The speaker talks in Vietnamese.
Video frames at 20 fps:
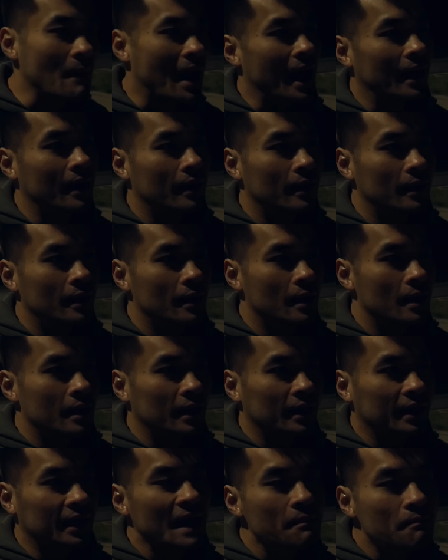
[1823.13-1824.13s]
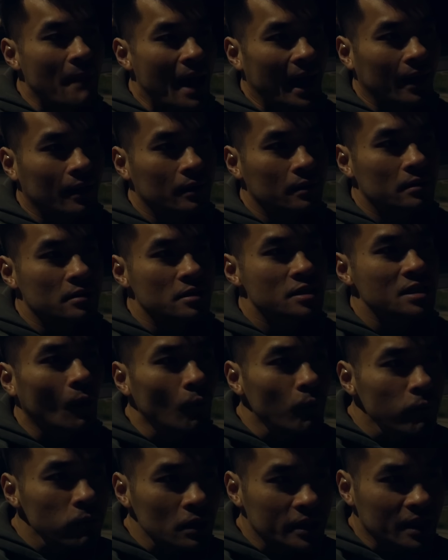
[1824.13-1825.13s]
bạn
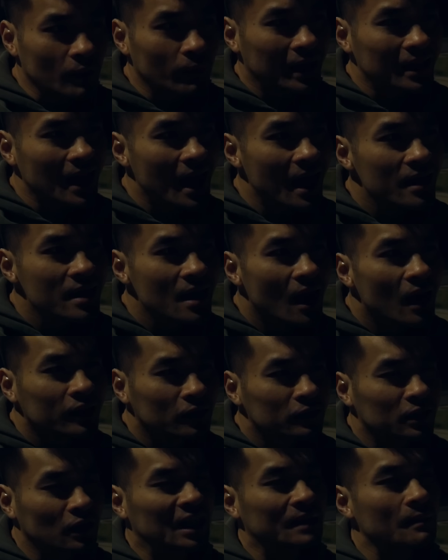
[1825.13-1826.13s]
sống trong cái thế giới tưởng tượng